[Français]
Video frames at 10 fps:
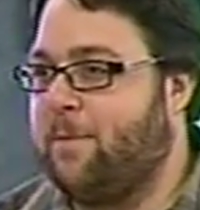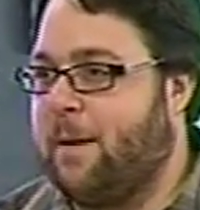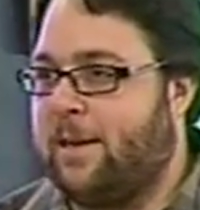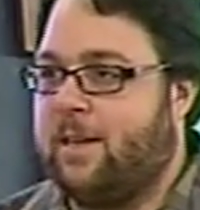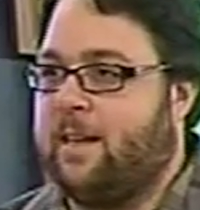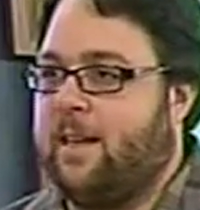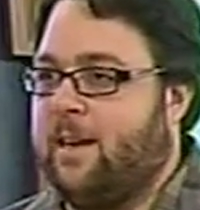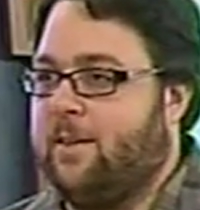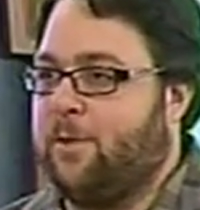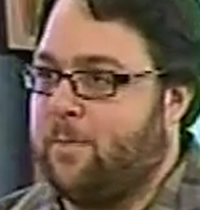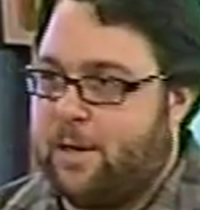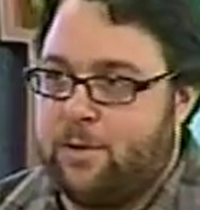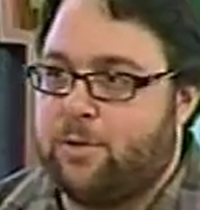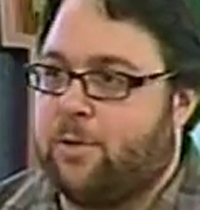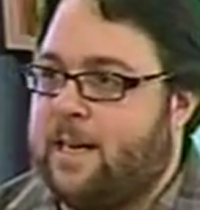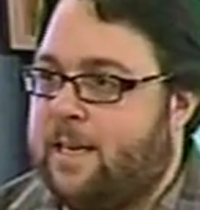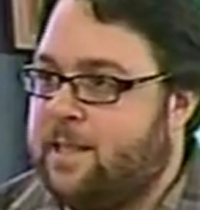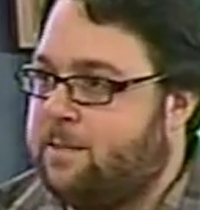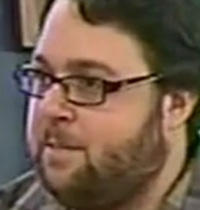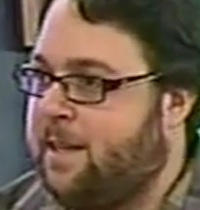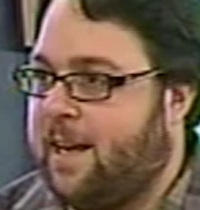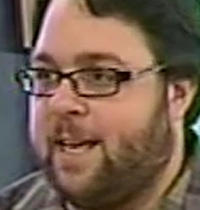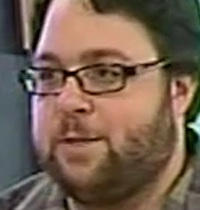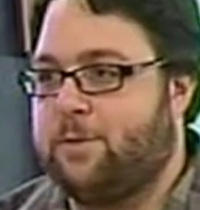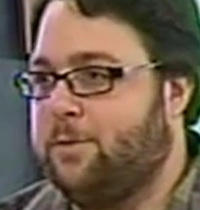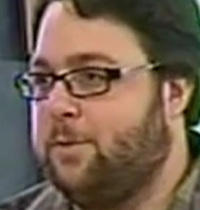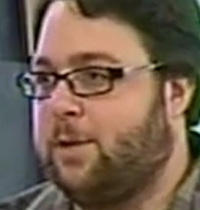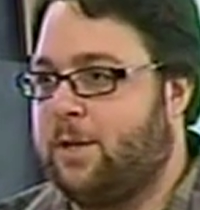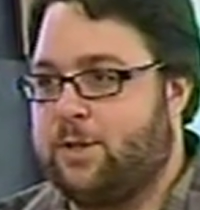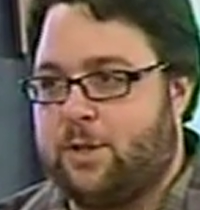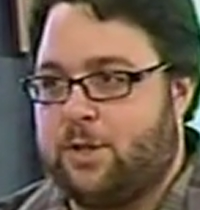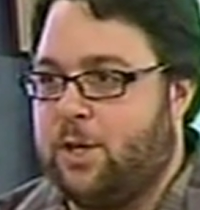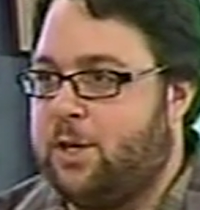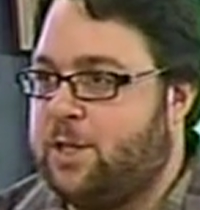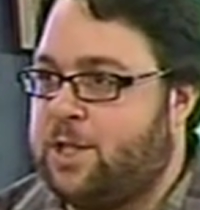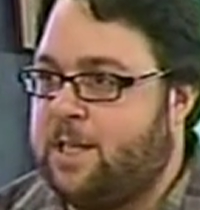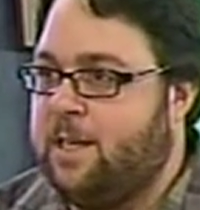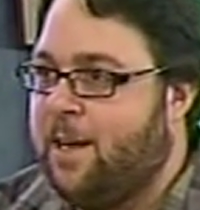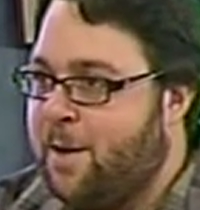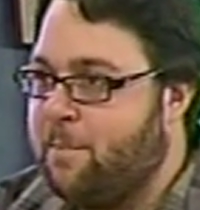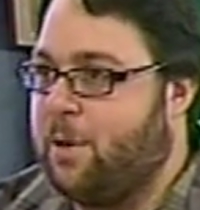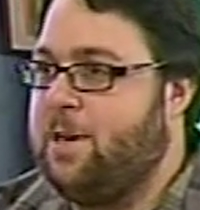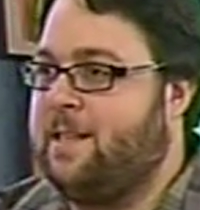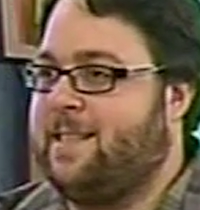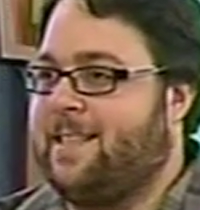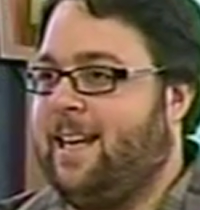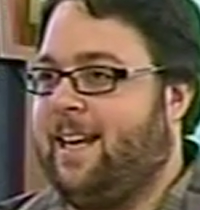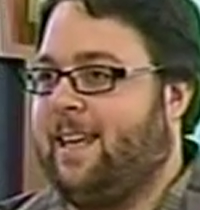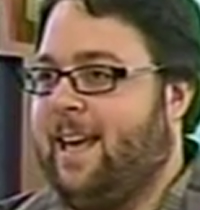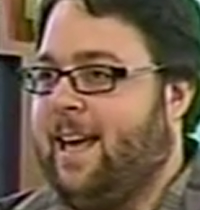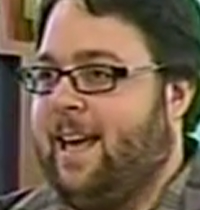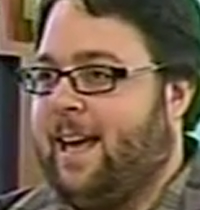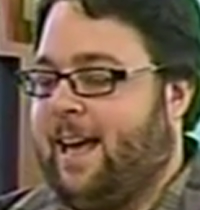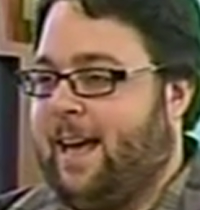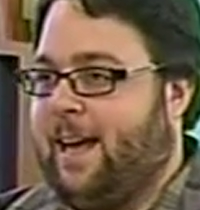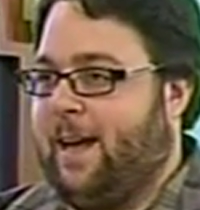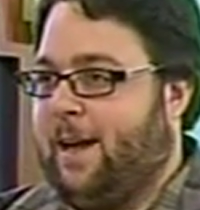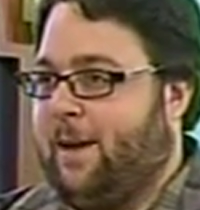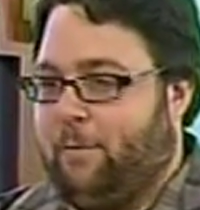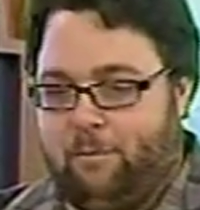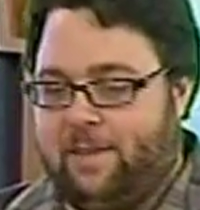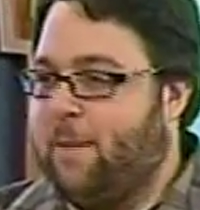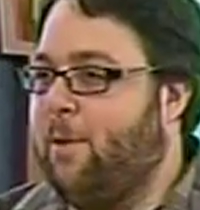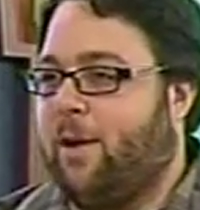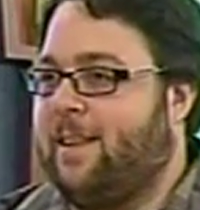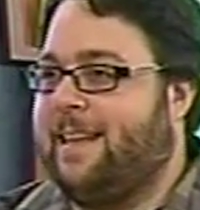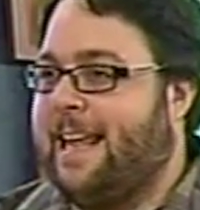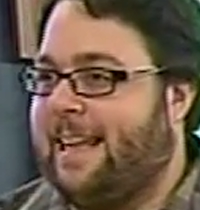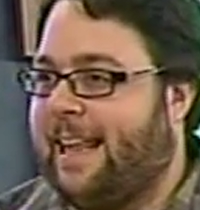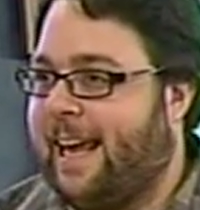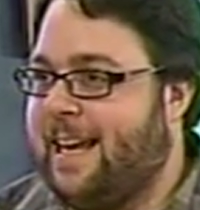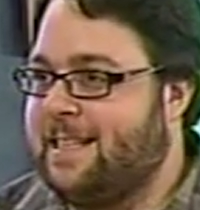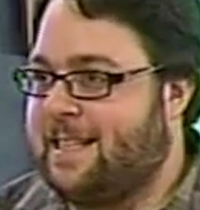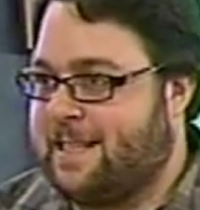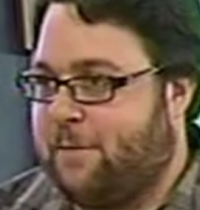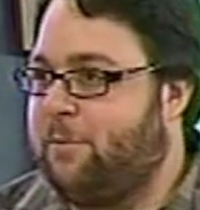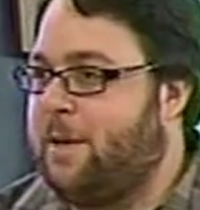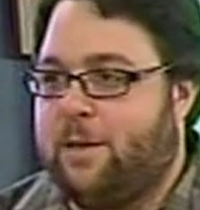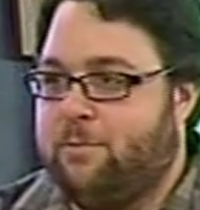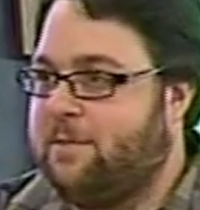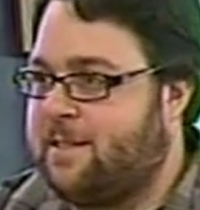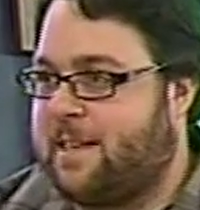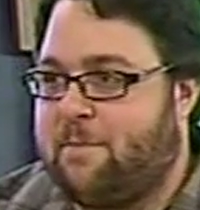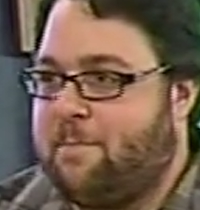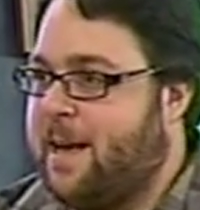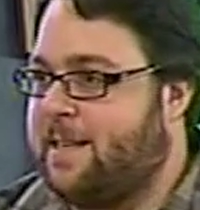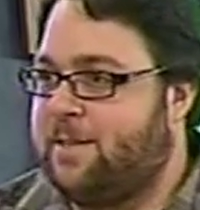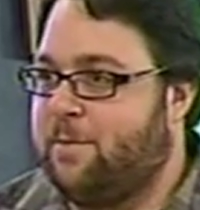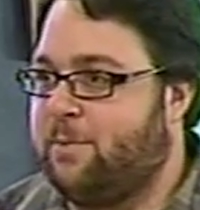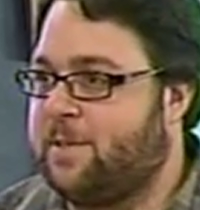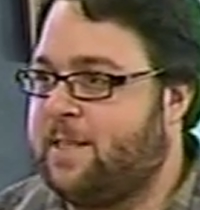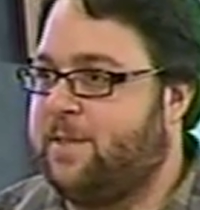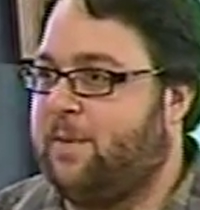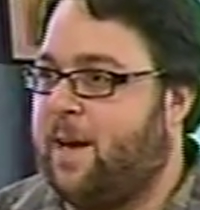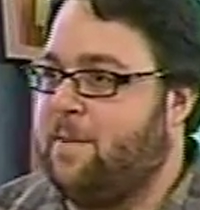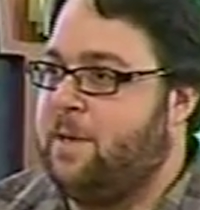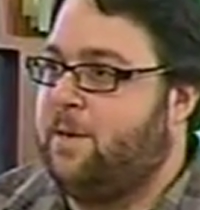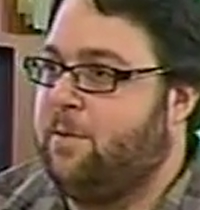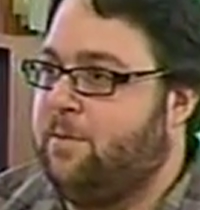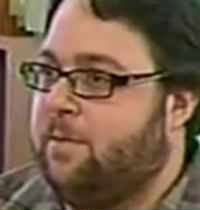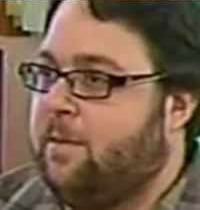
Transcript: On parle de théâtre, on parle de journalisme, littérature, sociologie, politique. Euh, vous débordez d'intérêt. Ça, vous vient d'où cette passion pour ces différents milieux?